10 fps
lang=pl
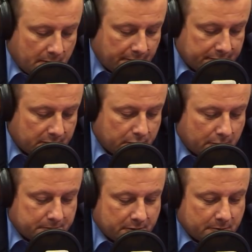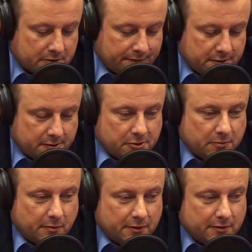profesor była uprzejma stwierdzić przed
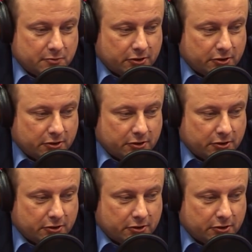momentem,